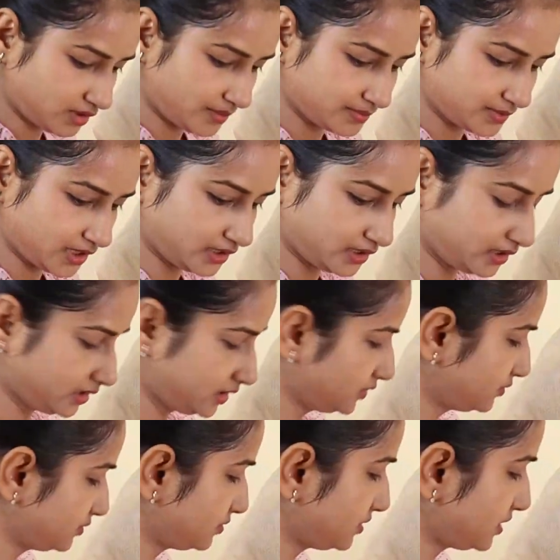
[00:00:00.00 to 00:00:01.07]
तब जा कर
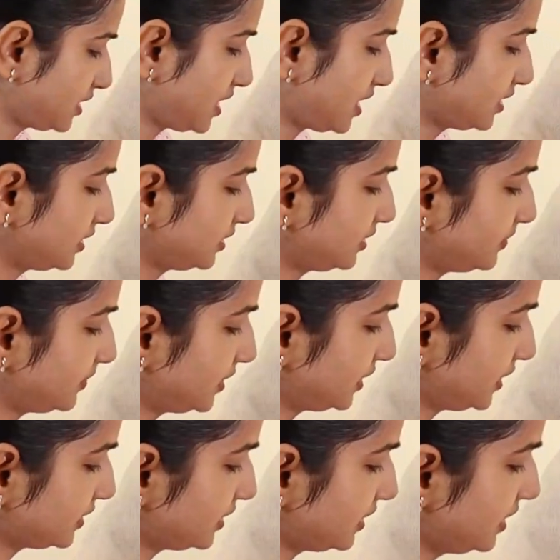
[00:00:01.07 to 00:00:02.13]
के उसको लगाना रहता है
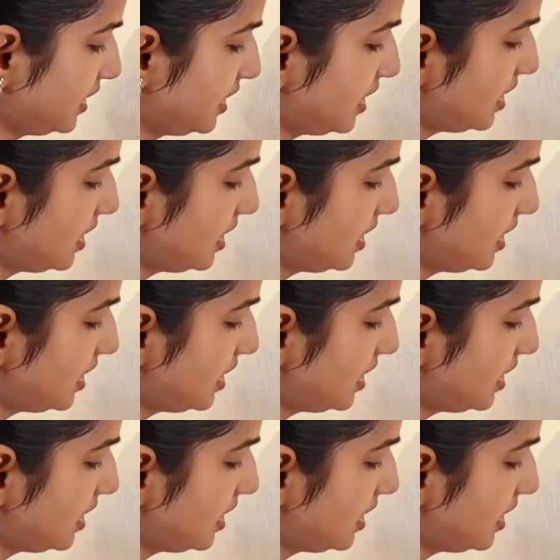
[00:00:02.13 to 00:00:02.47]
बट ऐसे